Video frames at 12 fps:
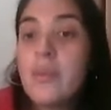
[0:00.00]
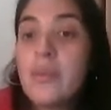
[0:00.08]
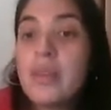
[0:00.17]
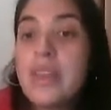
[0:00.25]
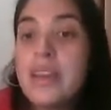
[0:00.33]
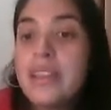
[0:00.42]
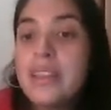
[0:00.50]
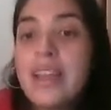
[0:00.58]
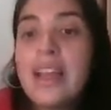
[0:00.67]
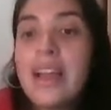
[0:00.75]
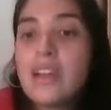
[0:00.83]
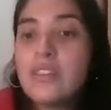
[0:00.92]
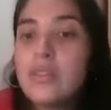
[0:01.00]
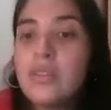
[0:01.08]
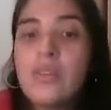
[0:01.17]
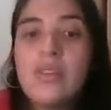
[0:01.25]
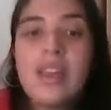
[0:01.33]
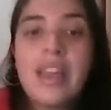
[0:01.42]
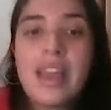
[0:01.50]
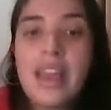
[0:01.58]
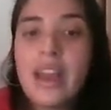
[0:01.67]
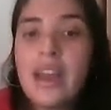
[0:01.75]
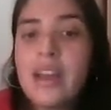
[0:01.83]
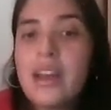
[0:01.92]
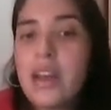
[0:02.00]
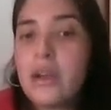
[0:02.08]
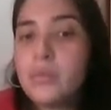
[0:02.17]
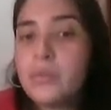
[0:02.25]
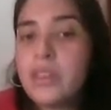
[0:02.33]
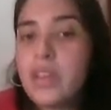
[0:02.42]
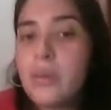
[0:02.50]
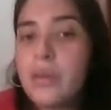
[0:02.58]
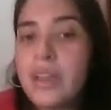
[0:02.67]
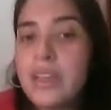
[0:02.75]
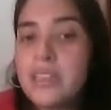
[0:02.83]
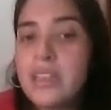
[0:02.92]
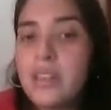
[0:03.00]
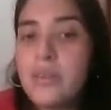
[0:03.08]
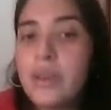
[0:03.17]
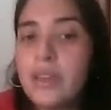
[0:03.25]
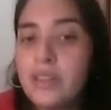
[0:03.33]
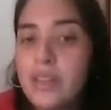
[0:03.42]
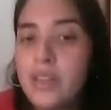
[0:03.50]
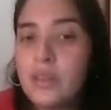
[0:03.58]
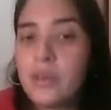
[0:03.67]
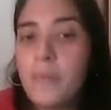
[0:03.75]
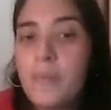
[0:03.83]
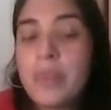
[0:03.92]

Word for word: y en este caso, él la observa a ella divertido.